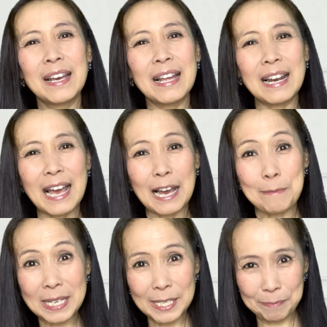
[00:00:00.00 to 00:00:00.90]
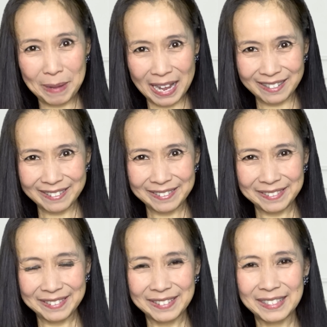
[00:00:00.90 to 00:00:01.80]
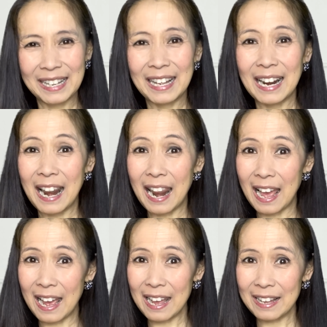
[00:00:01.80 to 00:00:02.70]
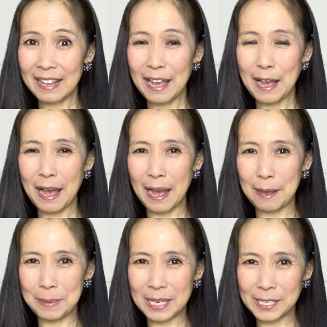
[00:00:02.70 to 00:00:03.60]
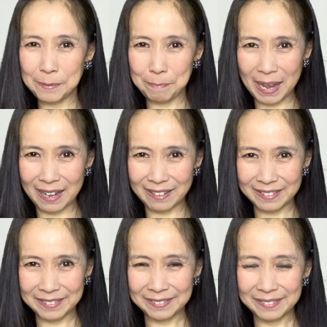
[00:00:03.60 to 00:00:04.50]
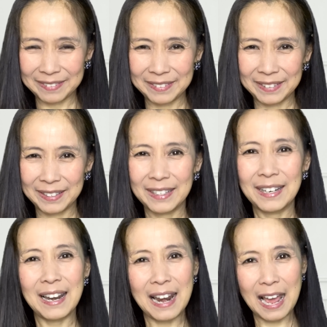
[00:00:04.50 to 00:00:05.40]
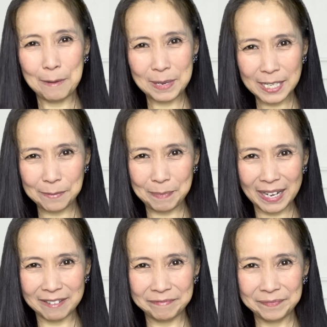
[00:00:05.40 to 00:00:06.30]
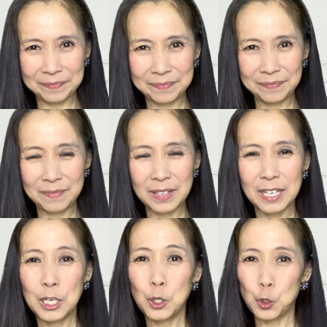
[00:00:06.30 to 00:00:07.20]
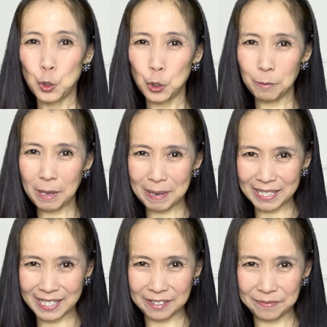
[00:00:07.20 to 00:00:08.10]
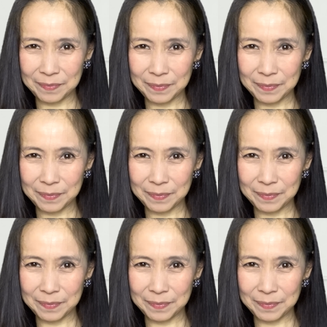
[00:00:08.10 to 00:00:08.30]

la avispa, la avispa, la avispa。スズメバチ